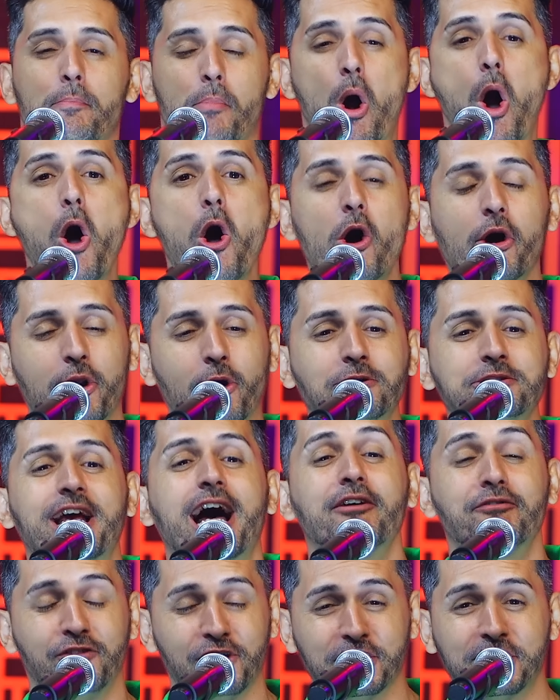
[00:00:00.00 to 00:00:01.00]
Por onde
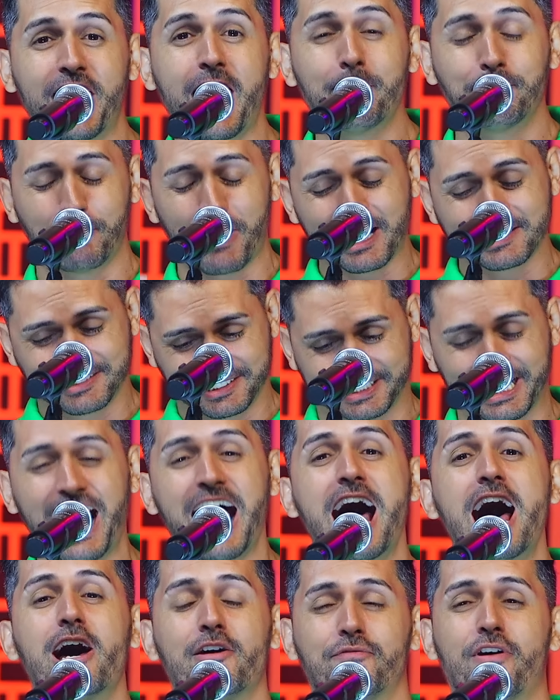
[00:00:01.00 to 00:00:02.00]
a vida
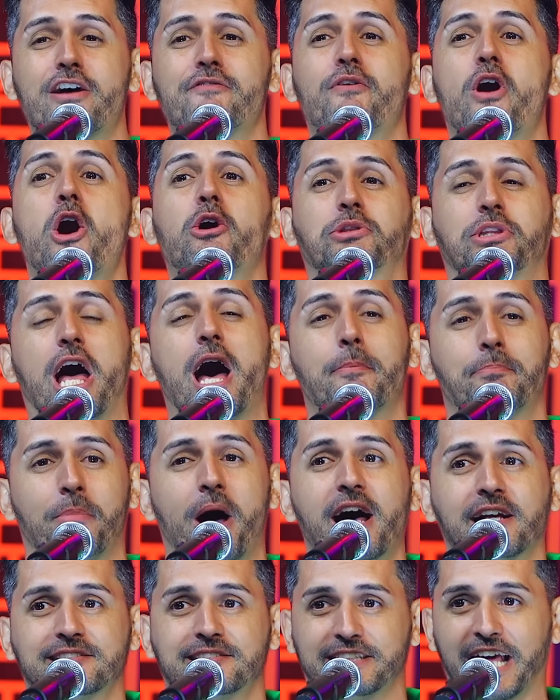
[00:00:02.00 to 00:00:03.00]
passava, volta a
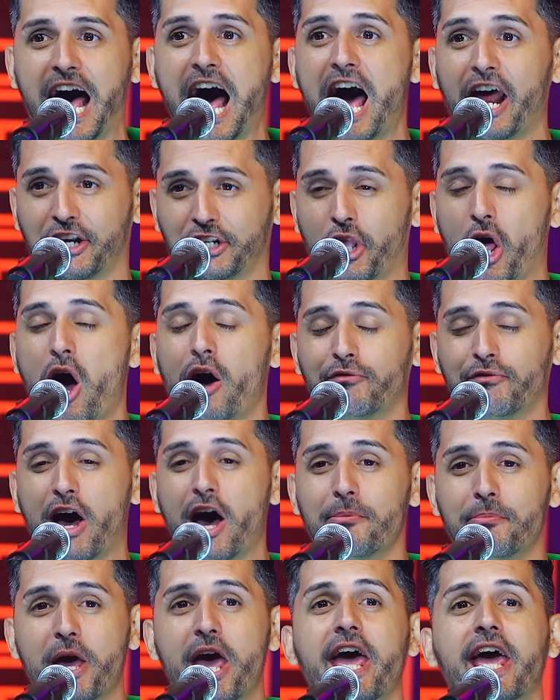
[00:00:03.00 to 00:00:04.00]
passar
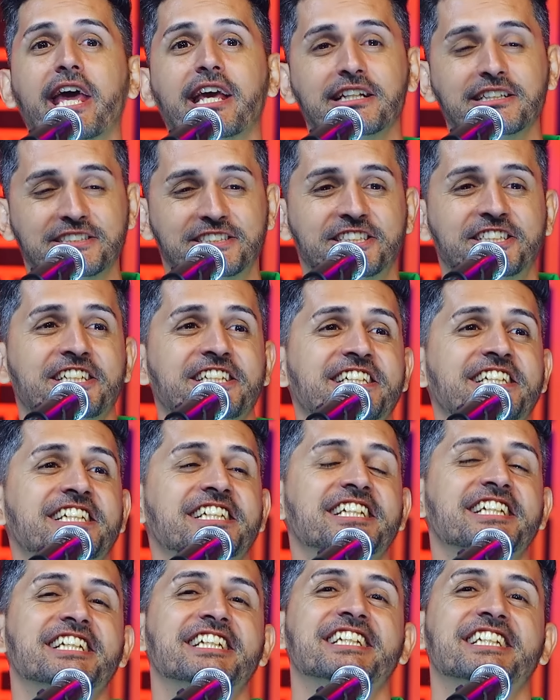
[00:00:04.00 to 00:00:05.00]

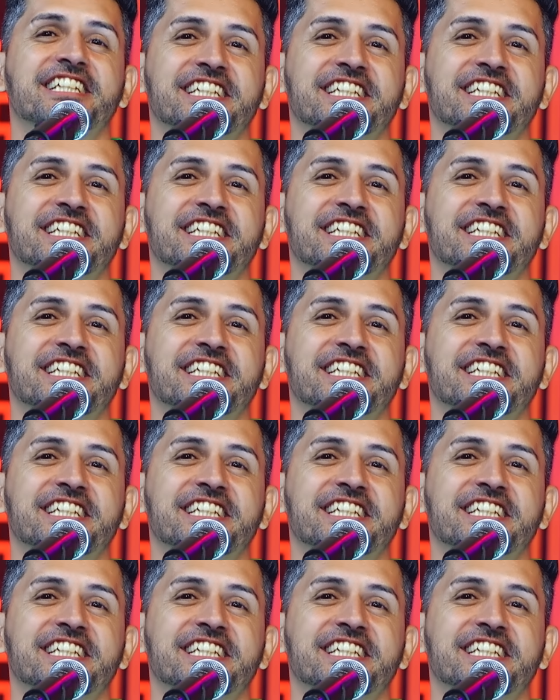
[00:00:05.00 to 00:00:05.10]
novamente.